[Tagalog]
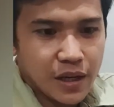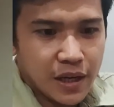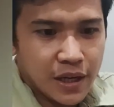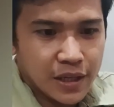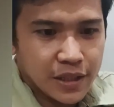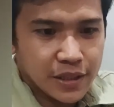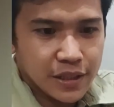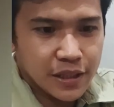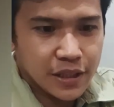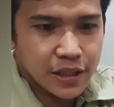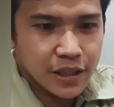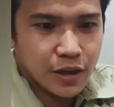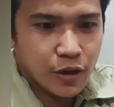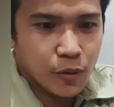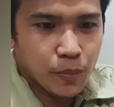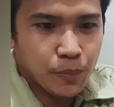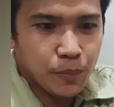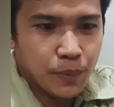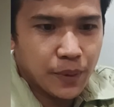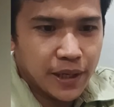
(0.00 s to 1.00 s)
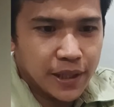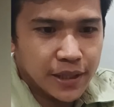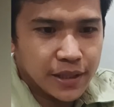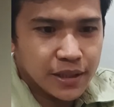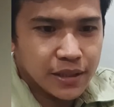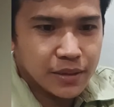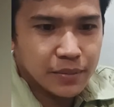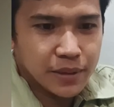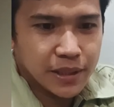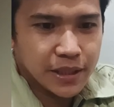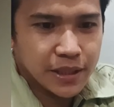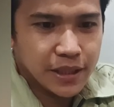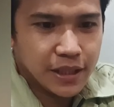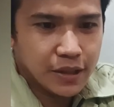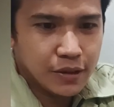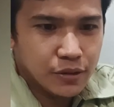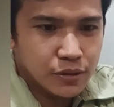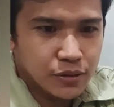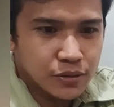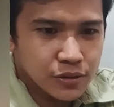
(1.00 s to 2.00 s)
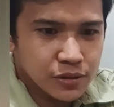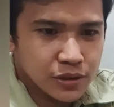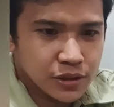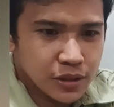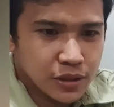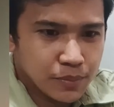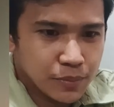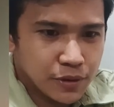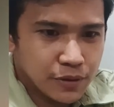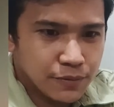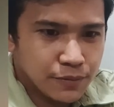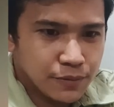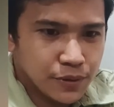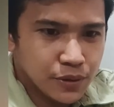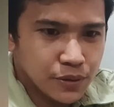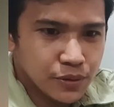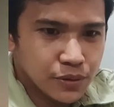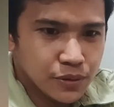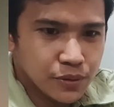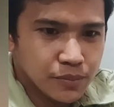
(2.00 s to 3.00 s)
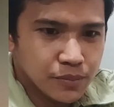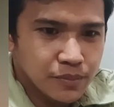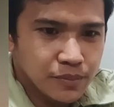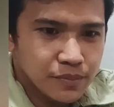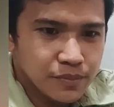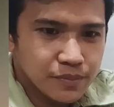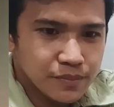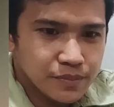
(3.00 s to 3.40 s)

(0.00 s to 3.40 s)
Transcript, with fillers: ang ikaupat nga mananaog sa perfume.